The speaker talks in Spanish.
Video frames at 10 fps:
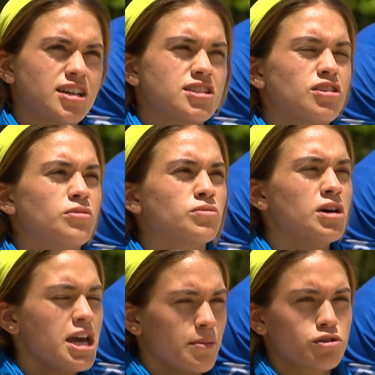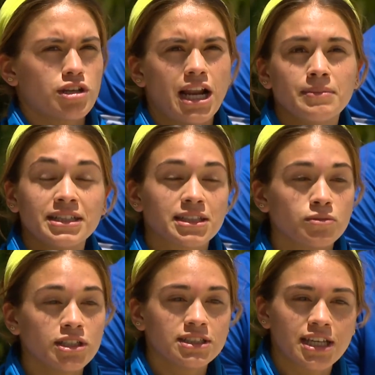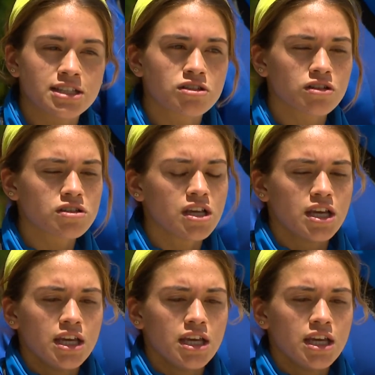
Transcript: han sido emocionalmente muy intensos